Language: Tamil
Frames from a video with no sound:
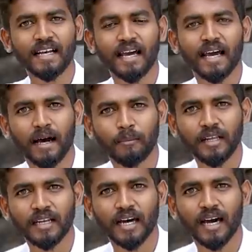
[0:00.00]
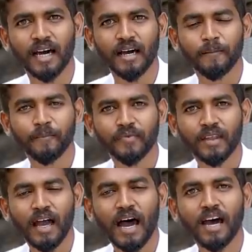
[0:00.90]
இல்லை அப்படின்னா
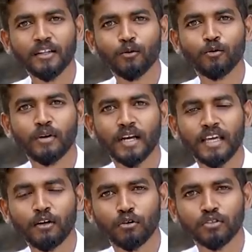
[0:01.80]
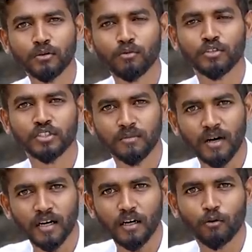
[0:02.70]
அது உங்களை கொஞ்சம்
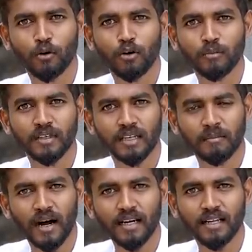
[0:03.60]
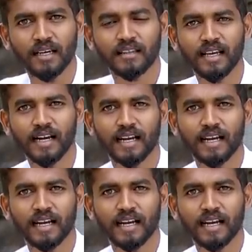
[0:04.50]
கொஞ்சமாக கொள்ளும் இதில் மாற்று கருத்தே